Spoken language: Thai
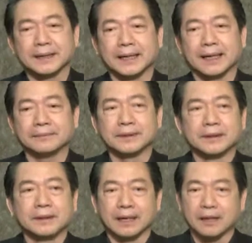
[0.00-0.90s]
นะครับ
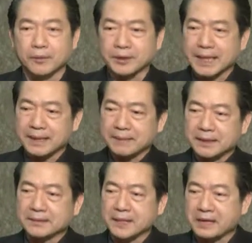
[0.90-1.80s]
ในกระบวนการผ
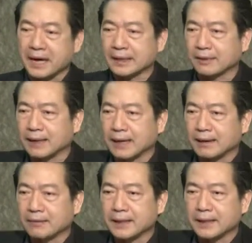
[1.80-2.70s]
ลิตใหญ่ๆเนี่ยเวลา
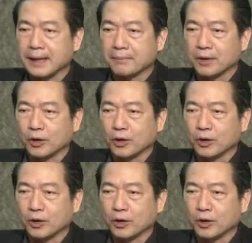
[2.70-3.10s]
เรารีดเหล็ก